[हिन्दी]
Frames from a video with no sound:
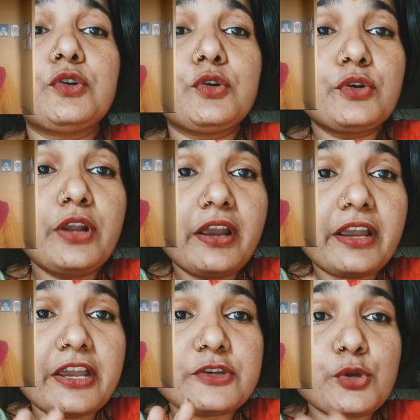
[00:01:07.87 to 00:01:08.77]
और
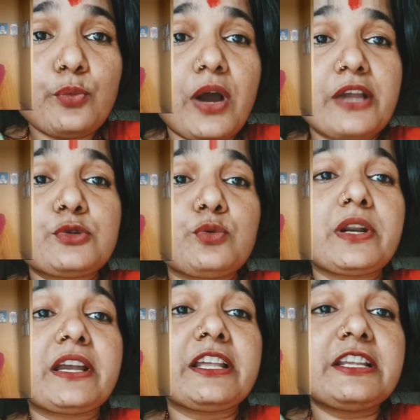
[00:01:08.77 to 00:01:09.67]
कैश वॉइस
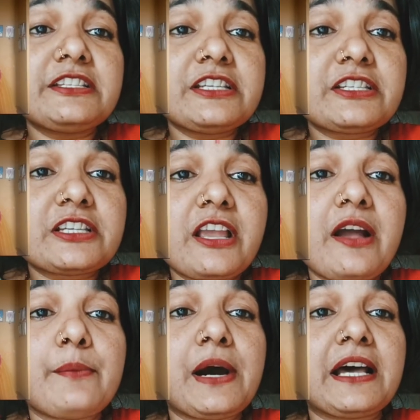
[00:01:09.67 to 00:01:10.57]
ओवर करें जिससे
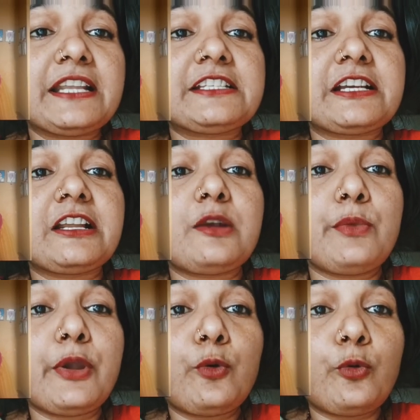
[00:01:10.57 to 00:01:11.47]
हमारे चैनल
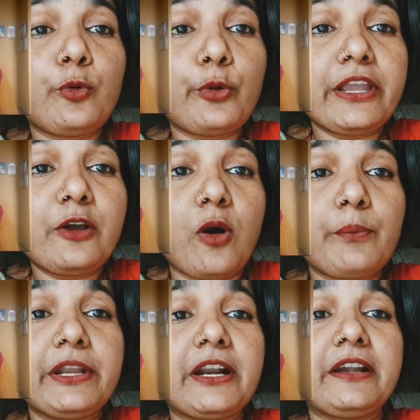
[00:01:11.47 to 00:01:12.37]
में कोई
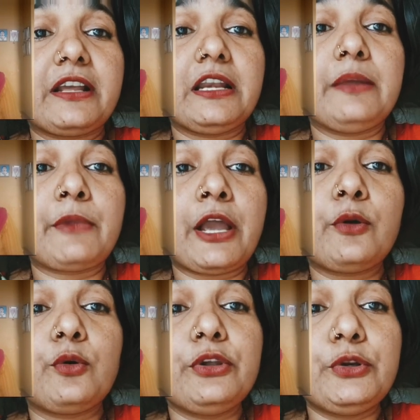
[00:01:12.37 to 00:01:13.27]
कॉपीराइट क्लेम ना आए
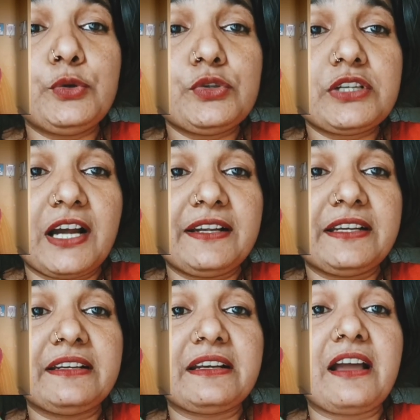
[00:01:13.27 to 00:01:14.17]
कोई रूज
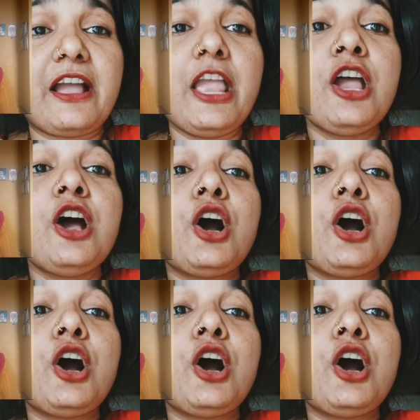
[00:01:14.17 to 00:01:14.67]
कंटेंट ना आए